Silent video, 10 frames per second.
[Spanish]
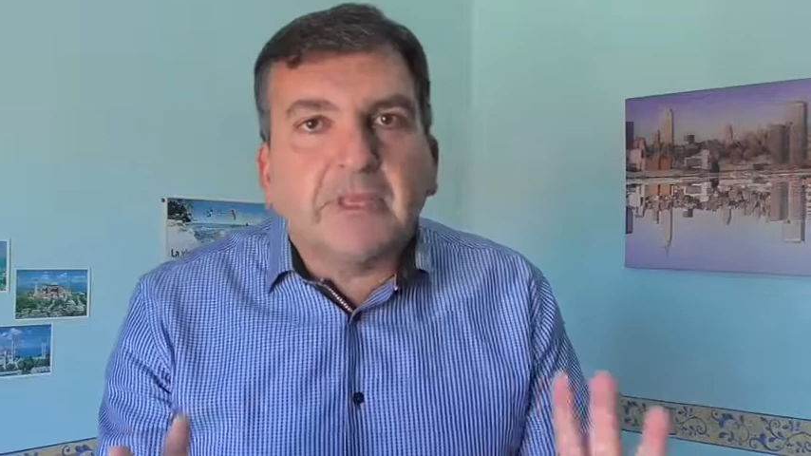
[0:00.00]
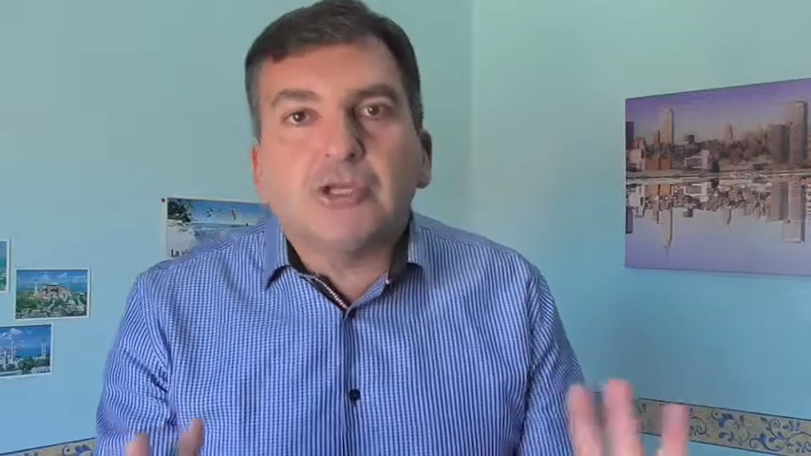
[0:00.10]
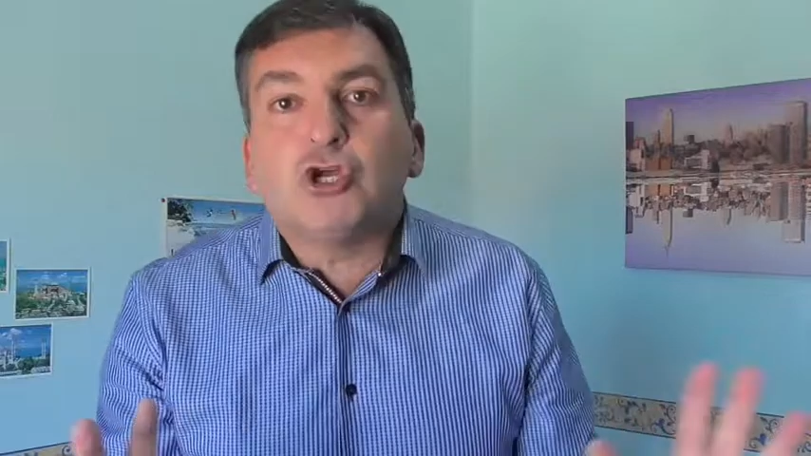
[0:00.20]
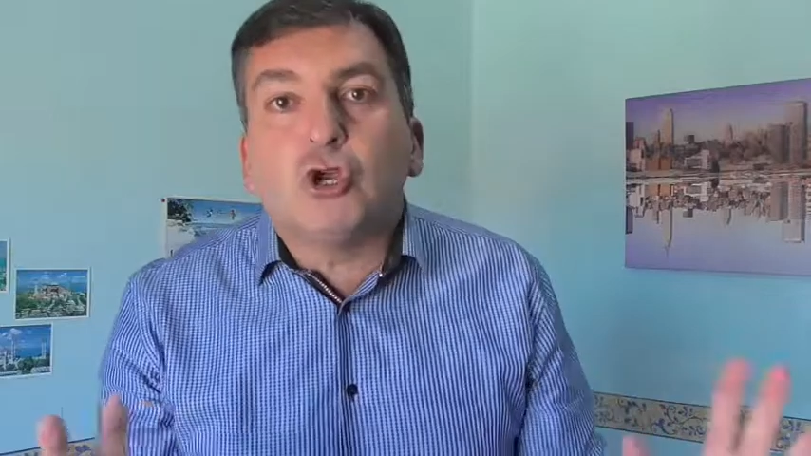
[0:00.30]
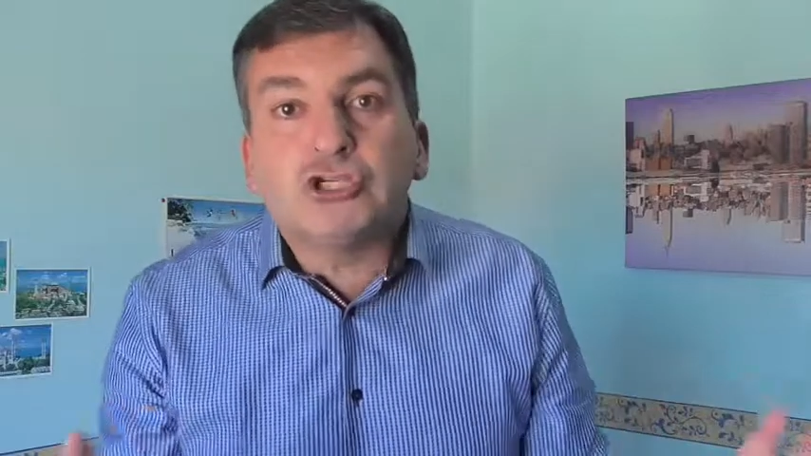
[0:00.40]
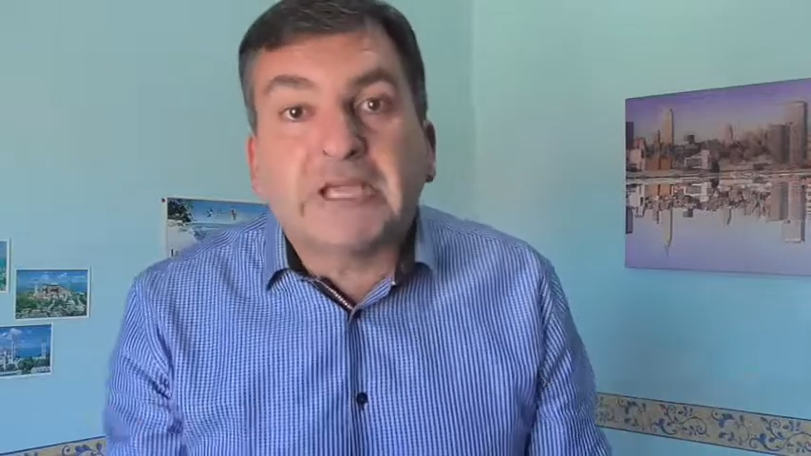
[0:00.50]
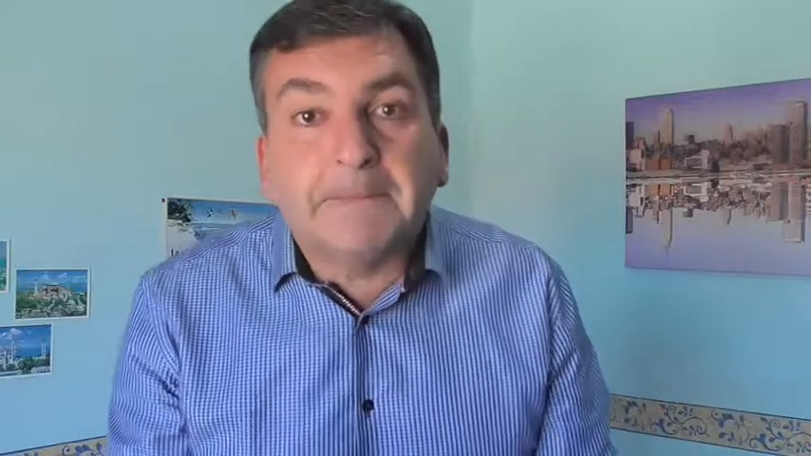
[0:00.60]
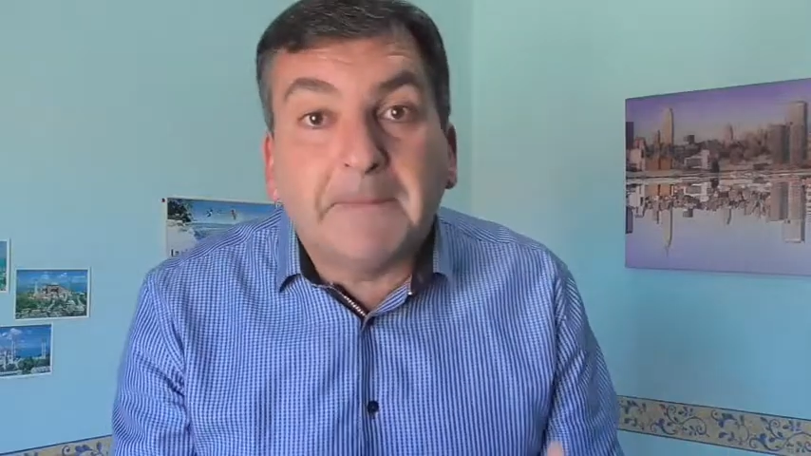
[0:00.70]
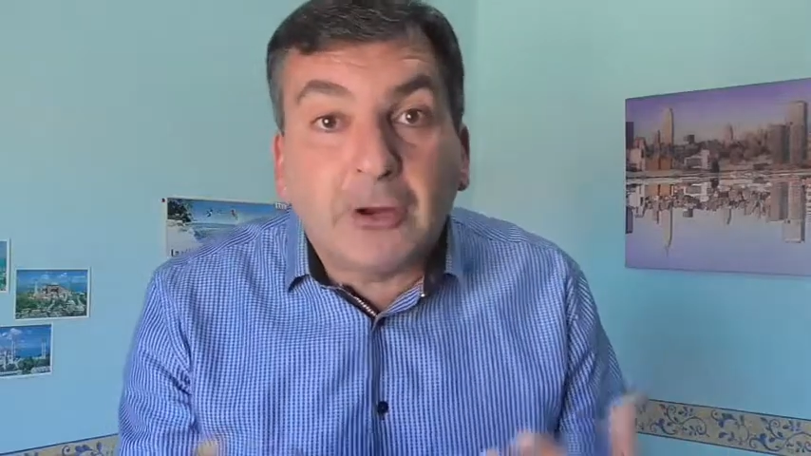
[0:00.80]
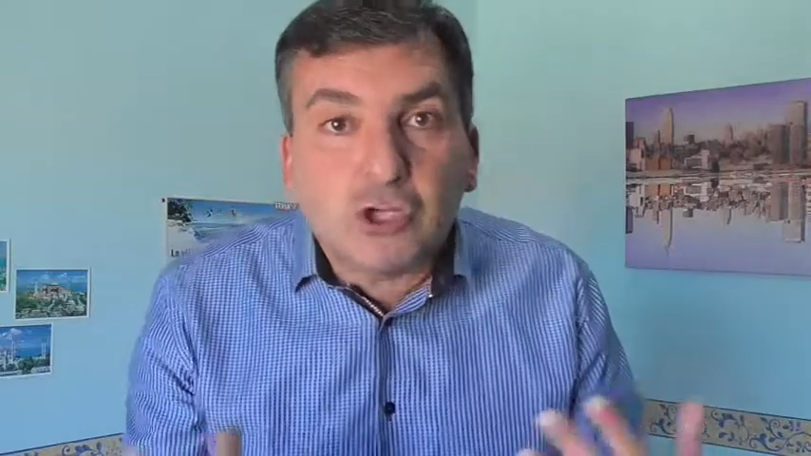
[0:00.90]
son los que
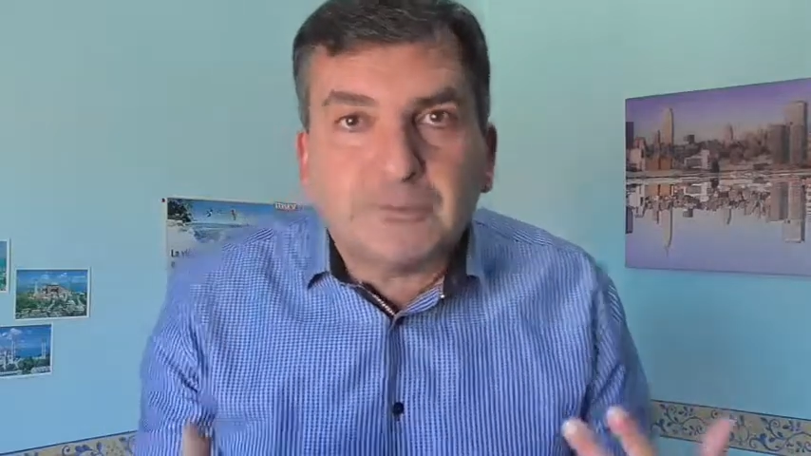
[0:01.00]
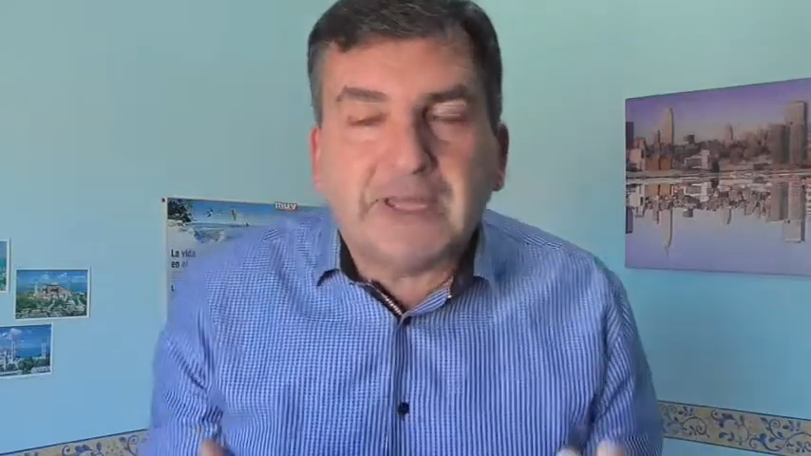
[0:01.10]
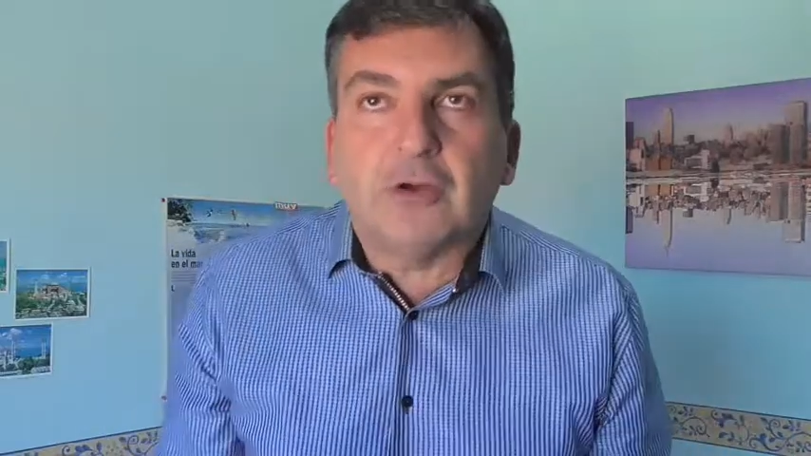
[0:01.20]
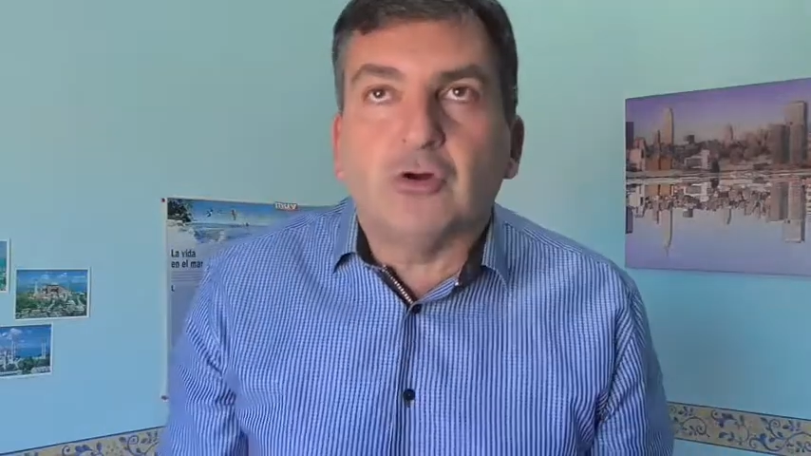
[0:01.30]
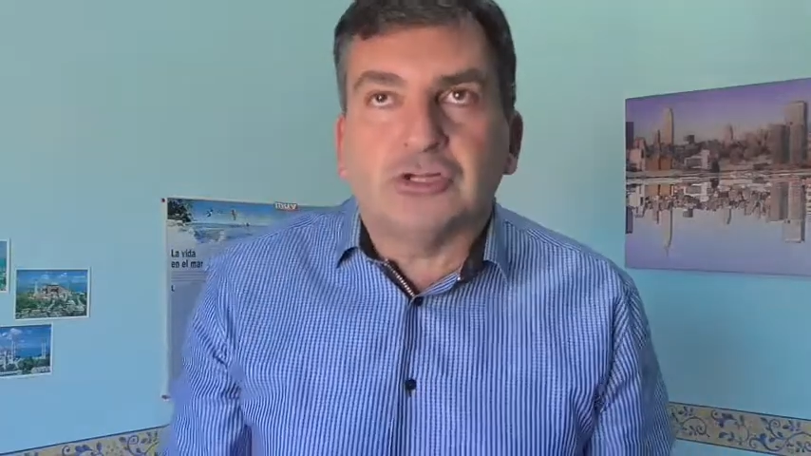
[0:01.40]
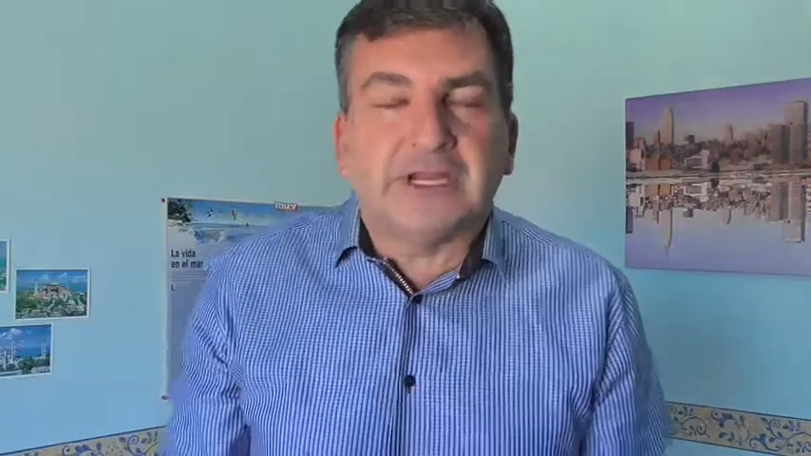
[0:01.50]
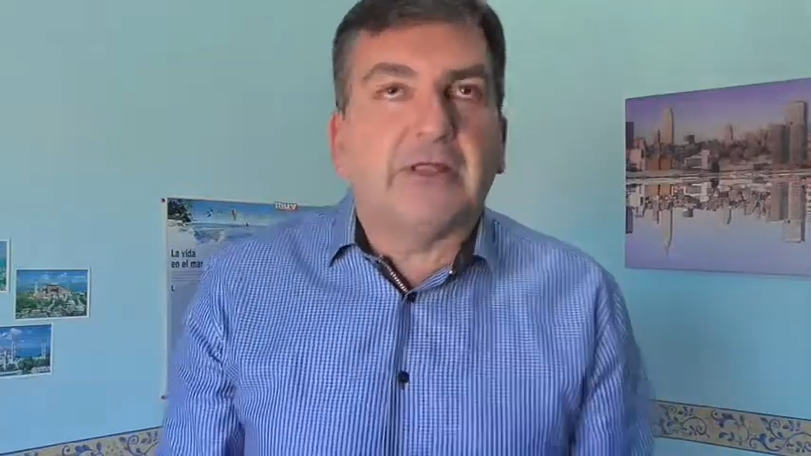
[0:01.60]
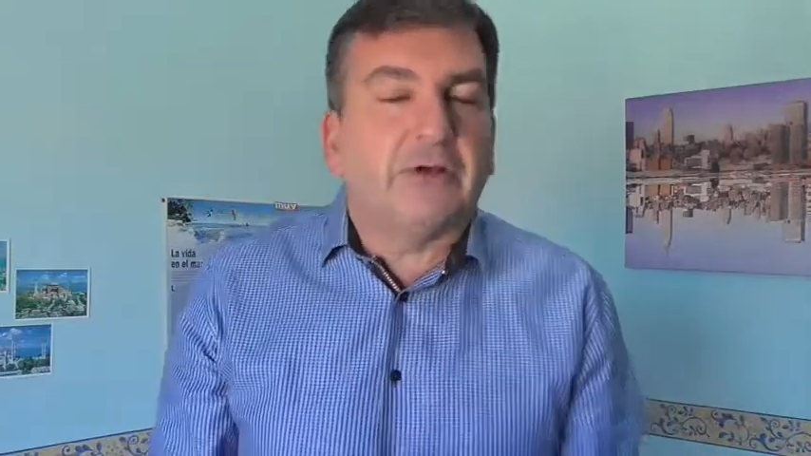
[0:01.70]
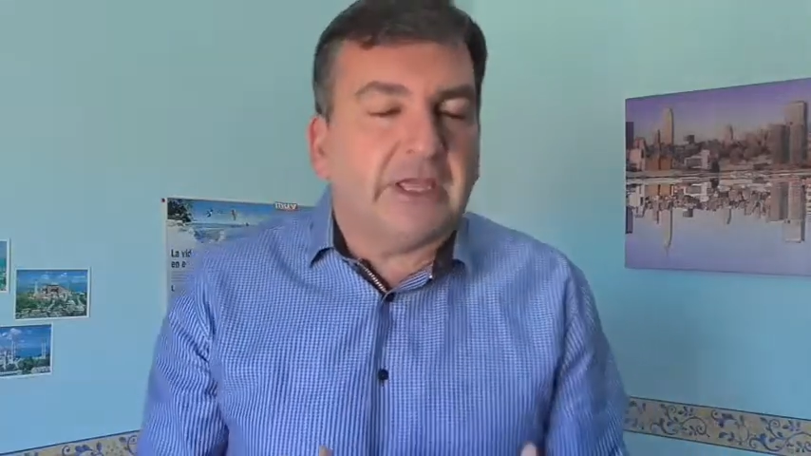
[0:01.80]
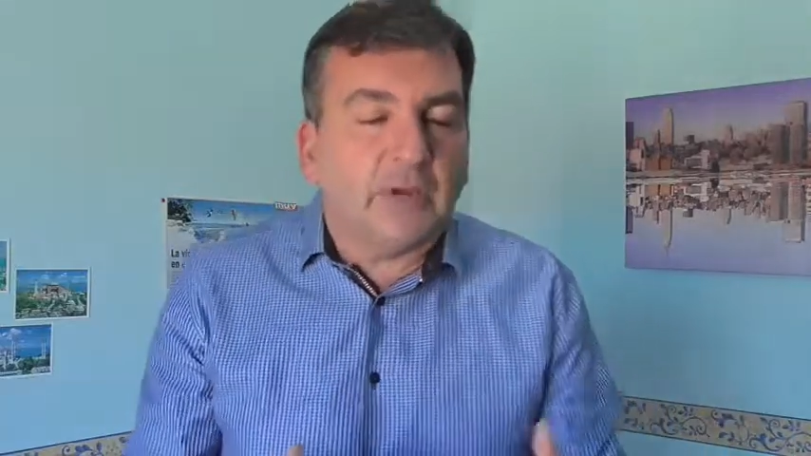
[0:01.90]
menos me he encontrado,